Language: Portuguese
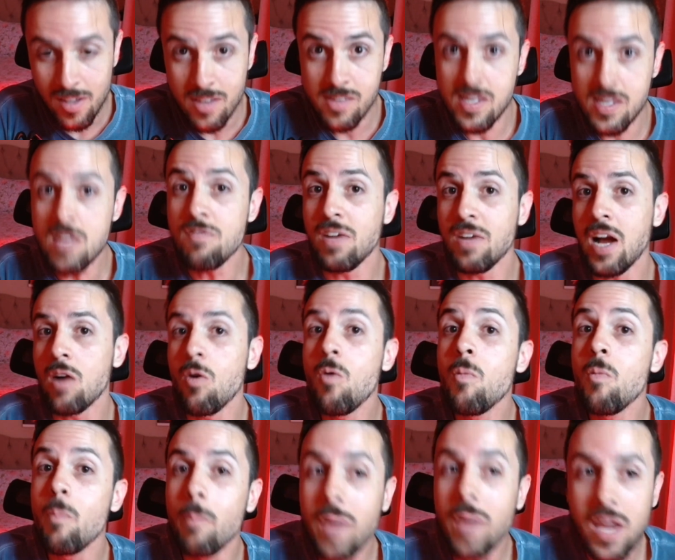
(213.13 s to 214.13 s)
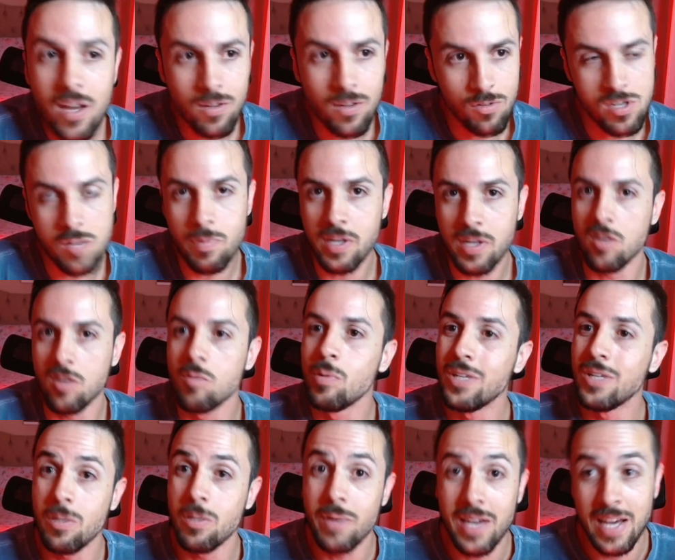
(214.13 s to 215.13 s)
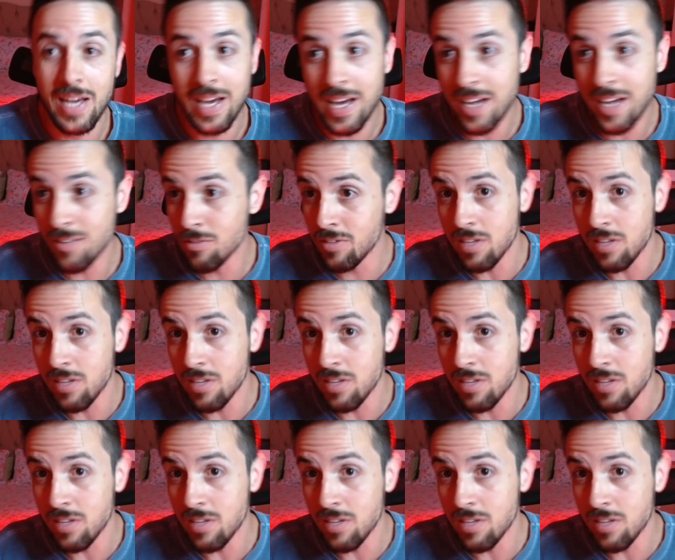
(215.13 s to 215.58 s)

sem ficar com medo de apertar um botão errado,